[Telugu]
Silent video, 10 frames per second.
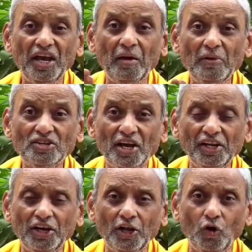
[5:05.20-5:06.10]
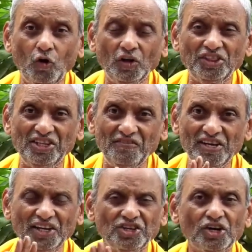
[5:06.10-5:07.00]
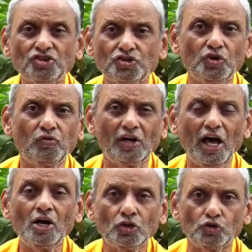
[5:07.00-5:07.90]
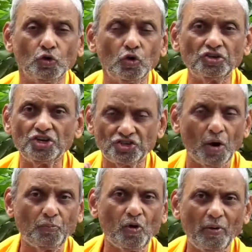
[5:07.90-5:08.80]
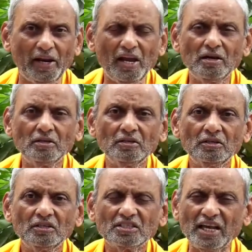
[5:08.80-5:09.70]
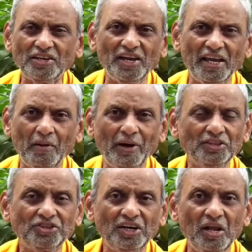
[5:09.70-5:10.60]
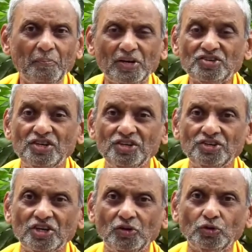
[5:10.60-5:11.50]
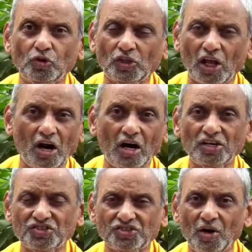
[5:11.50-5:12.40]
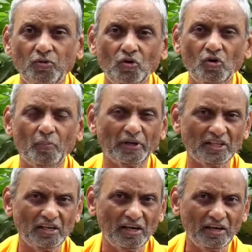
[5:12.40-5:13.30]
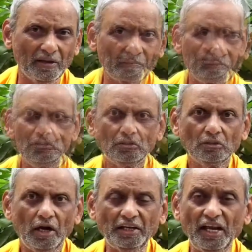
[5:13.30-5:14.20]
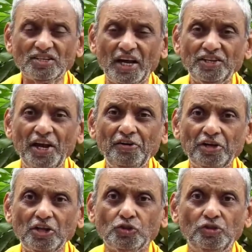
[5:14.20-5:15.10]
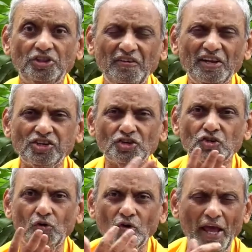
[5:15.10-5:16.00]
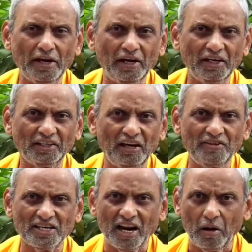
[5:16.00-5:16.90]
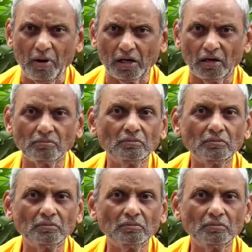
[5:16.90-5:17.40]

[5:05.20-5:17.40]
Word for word: ఏమి జరిగేనో దివ్య చక్షువుల చూచి చెప్పుమని సంజయ మంత్రిని ప్రశ్నించను ధృతరాష్ట్ర భూపతి అంటే సంజయుడికి దివ్య చక్షువులు ఉన్నాయి అంటే టెలివిజన్ అనమాట